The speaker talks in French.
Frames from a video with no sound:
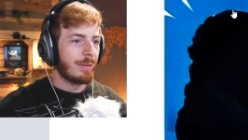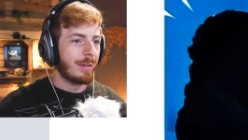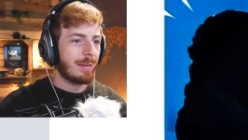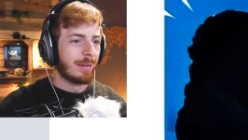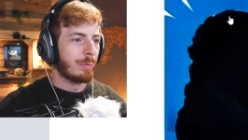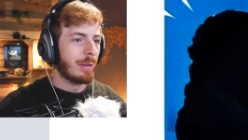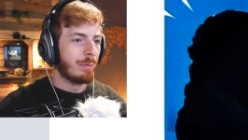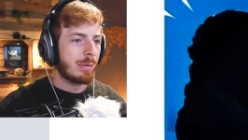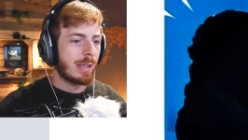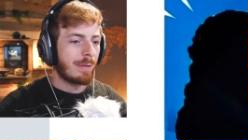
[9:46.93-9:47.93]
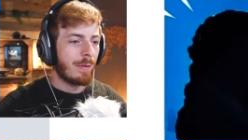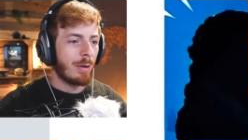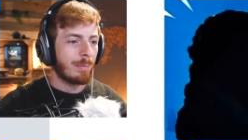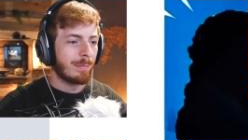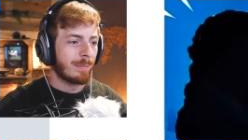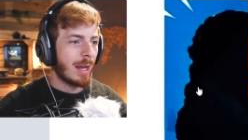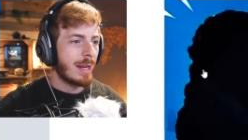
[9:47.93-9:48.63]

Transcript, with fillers: Eh oui, souvenez-vous de cette forme.